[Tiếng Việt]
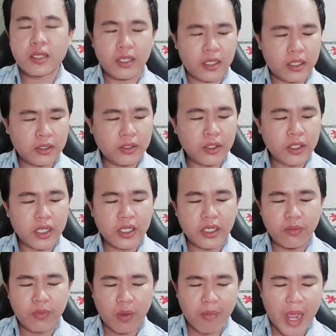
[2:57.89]
ờ, trước khi
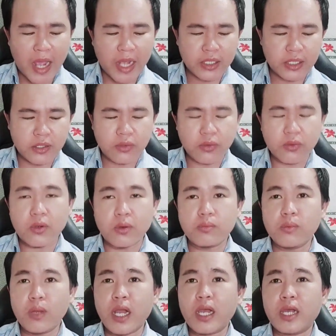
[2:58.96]
đi vào bài thì tôi
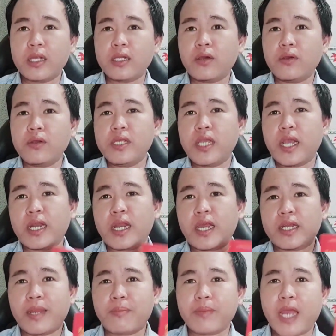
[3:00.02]
cũng à, nói rằng là năm